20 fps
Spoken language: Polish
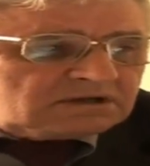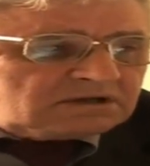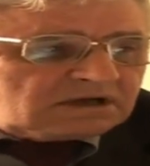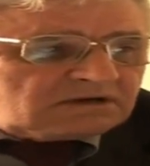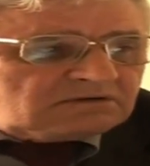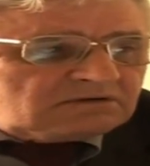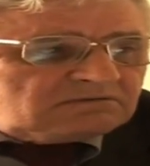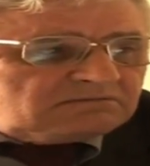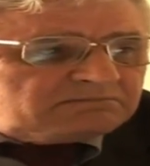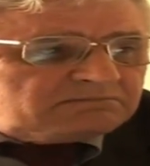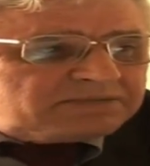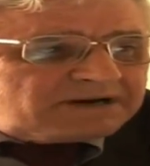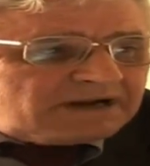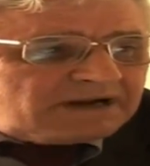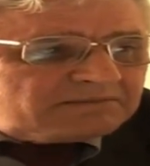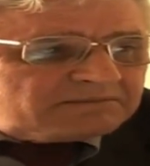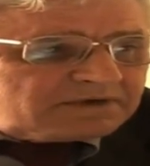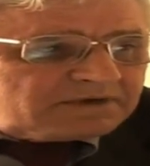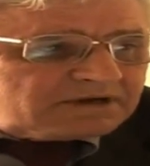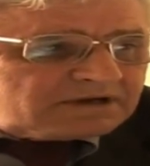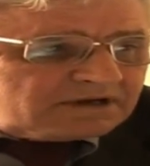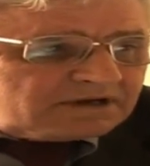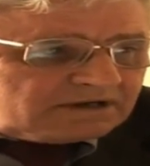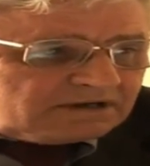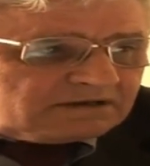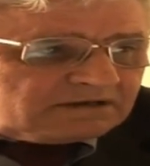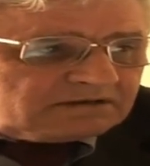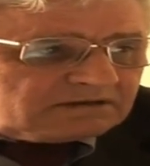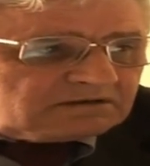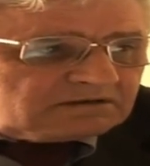taką bramkę,
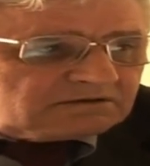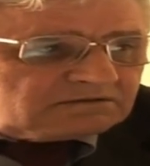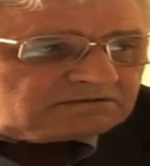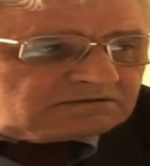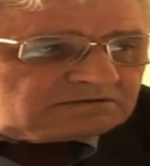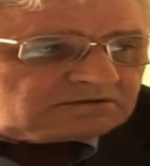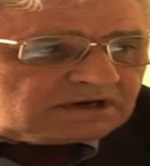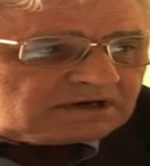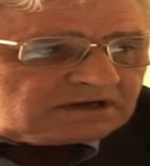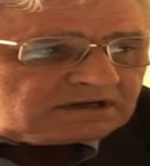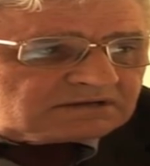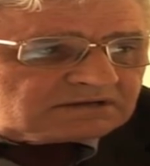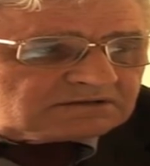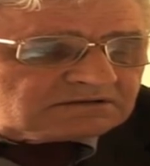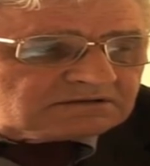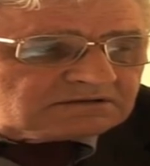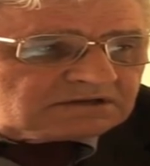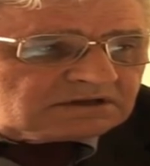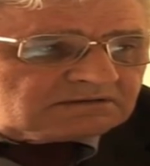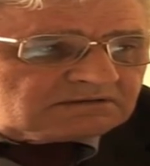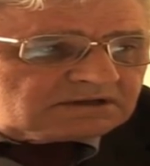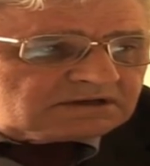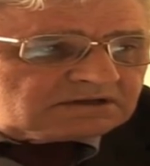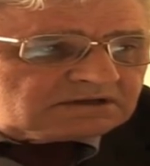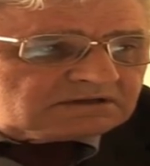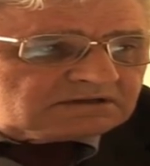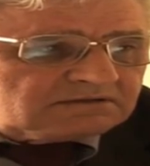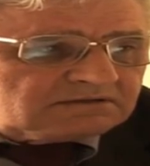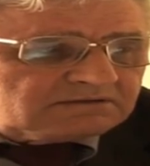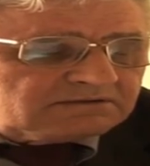która
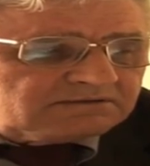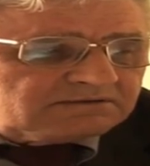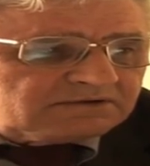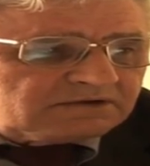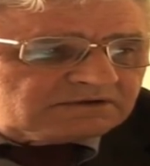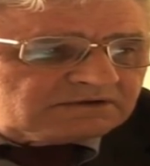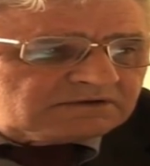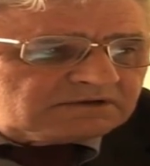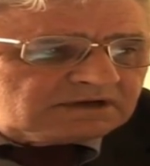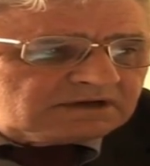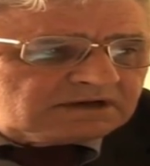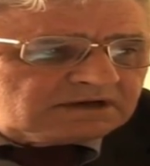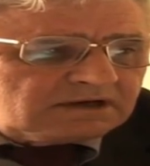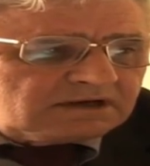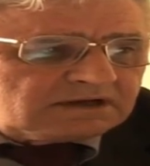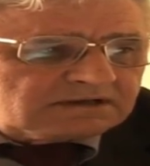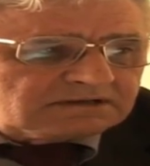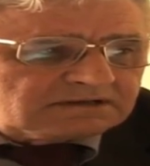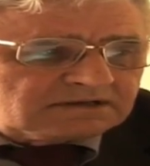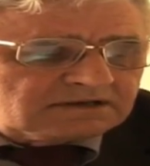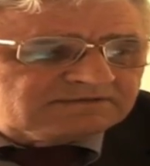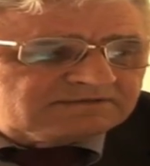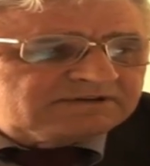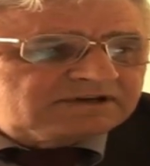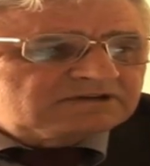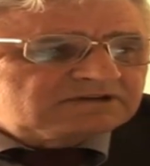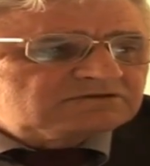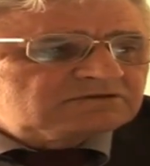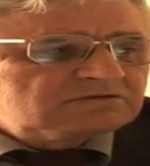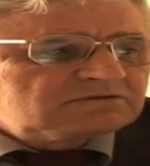została wykonana z
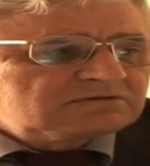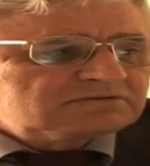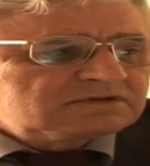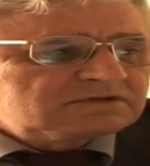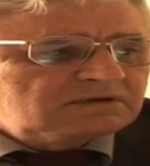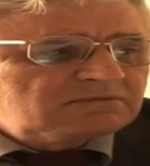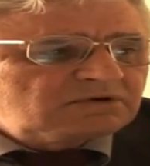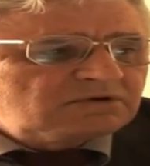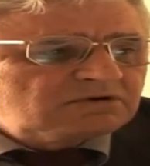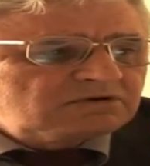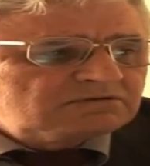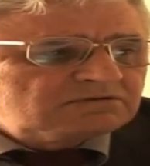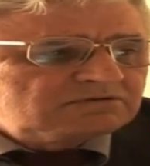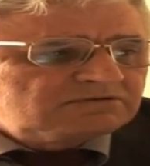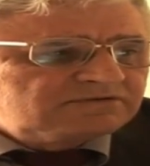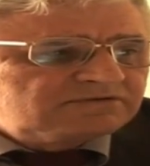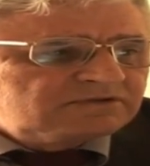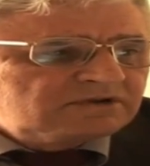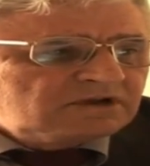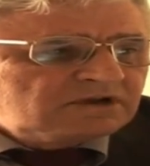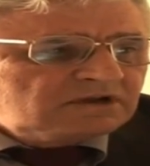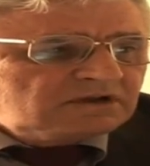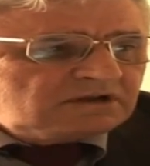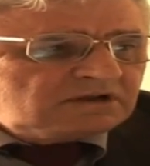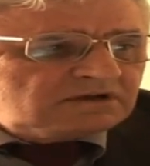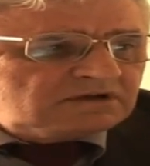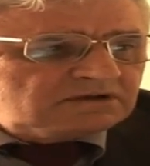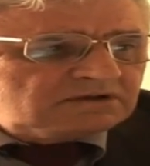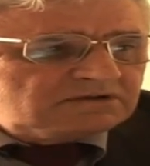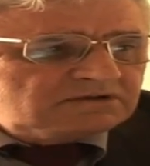reflektorów samochodów
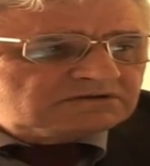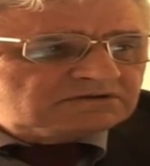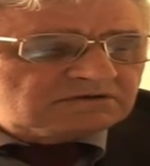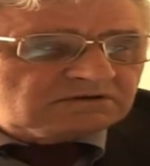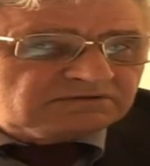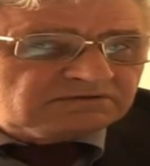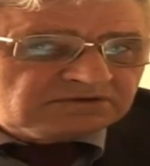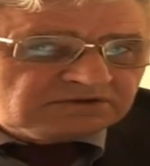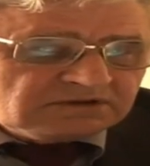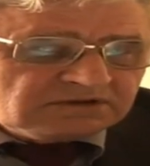lotniskowych.